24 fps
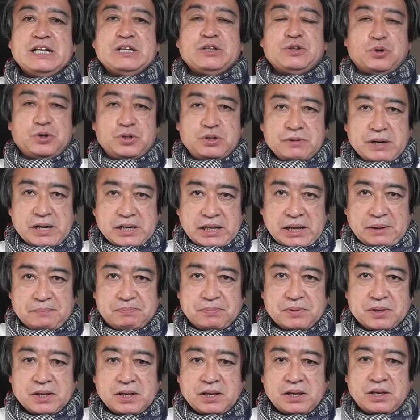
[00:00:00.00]
というわけ
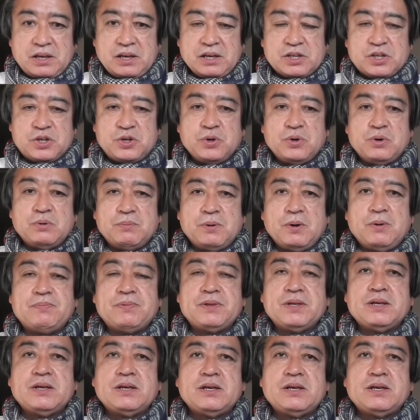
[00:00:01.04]
で、え今日も、